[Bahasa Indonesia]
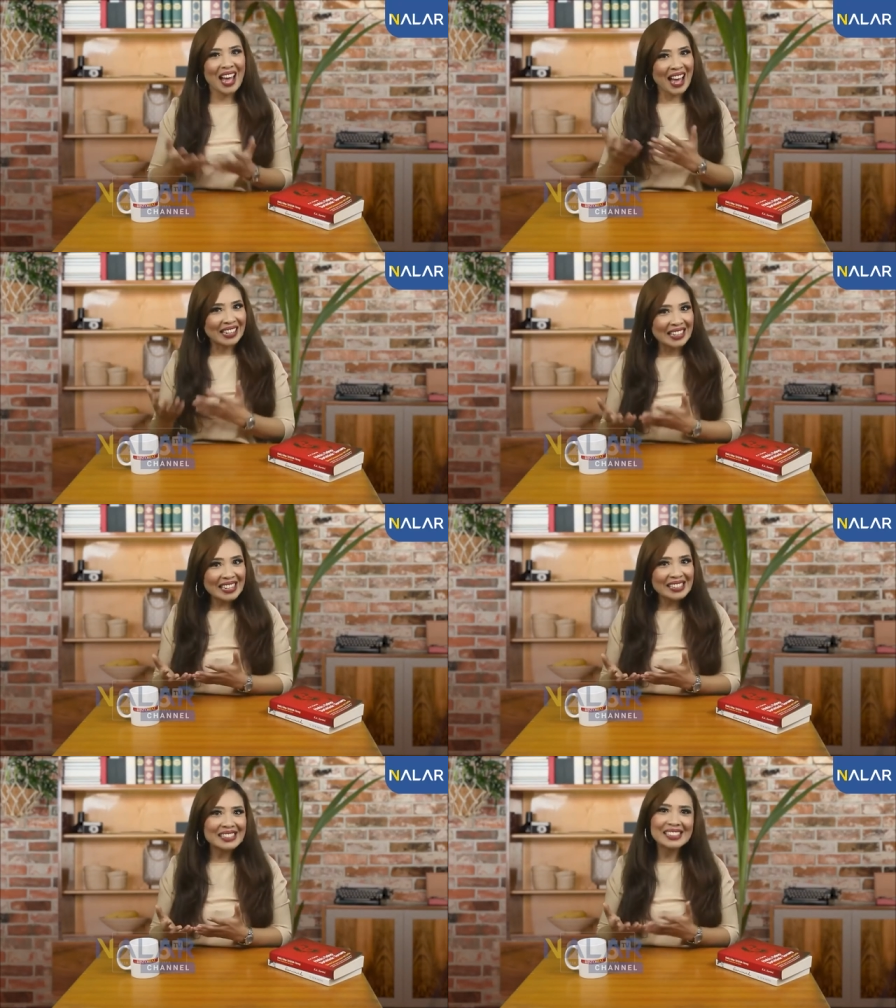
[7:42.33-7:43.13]

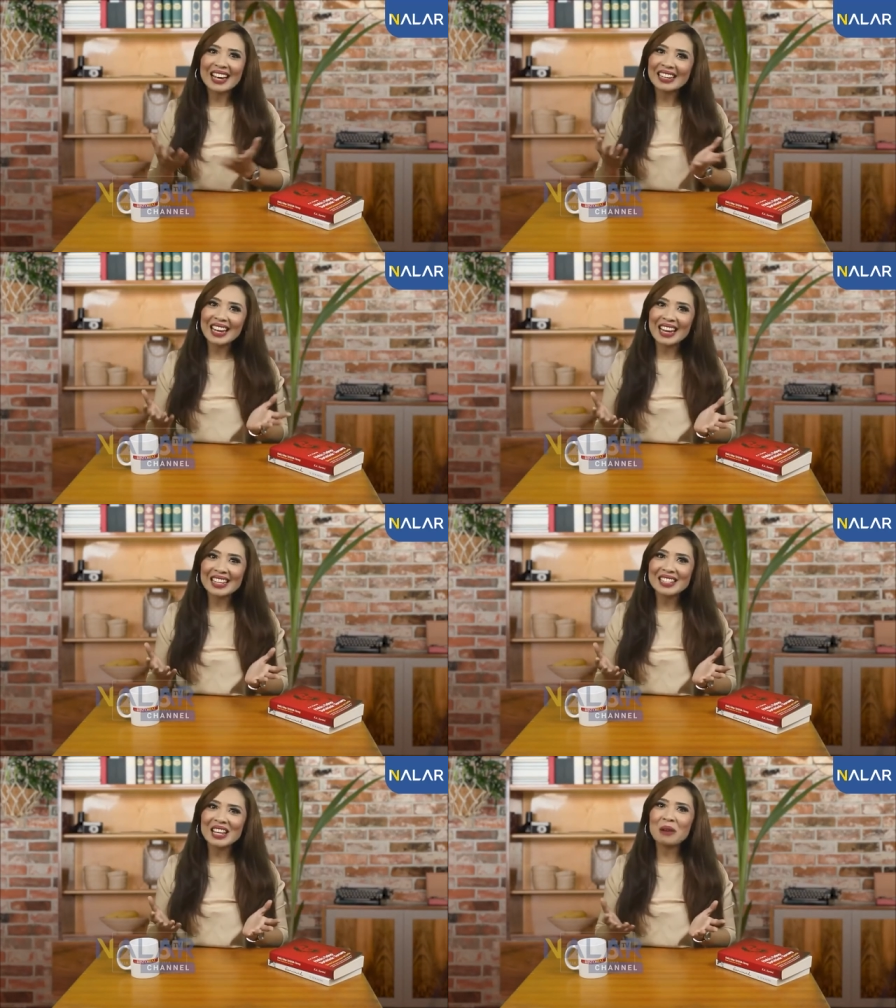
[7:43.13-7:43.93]
adik,
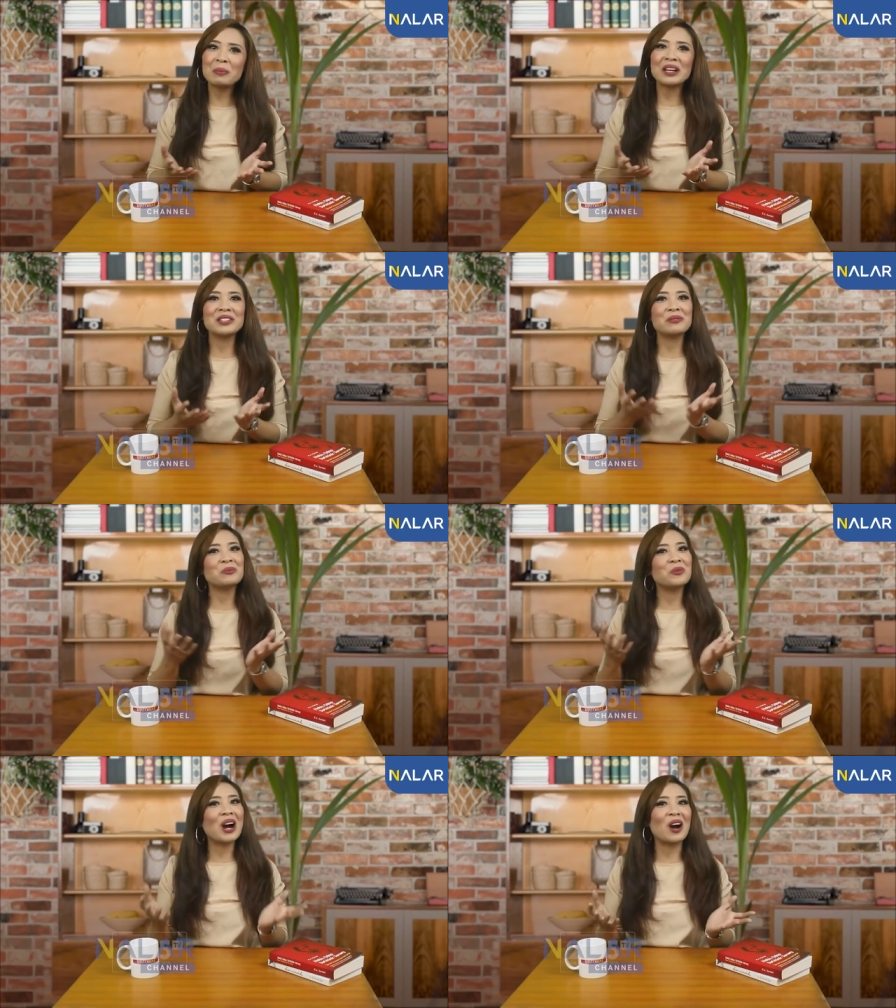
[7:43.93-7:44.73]
kakak, sampai
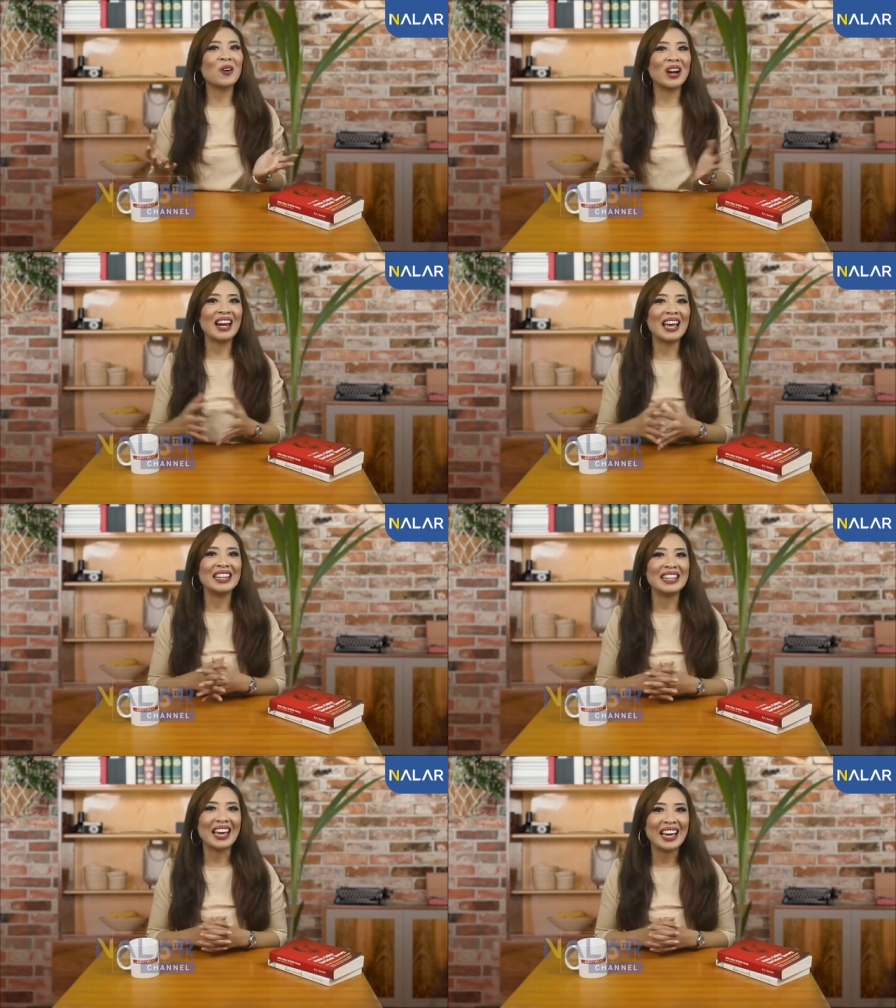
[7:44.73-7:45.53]
semua orang
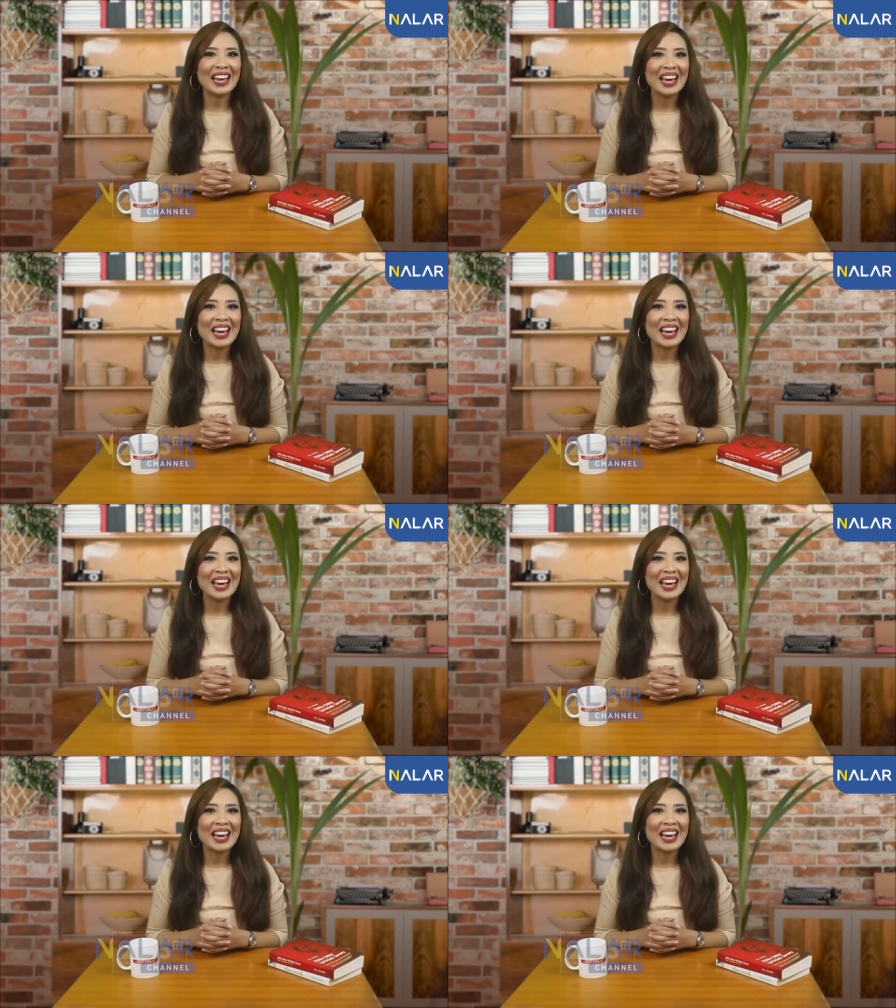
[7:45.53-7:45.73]
lainnya.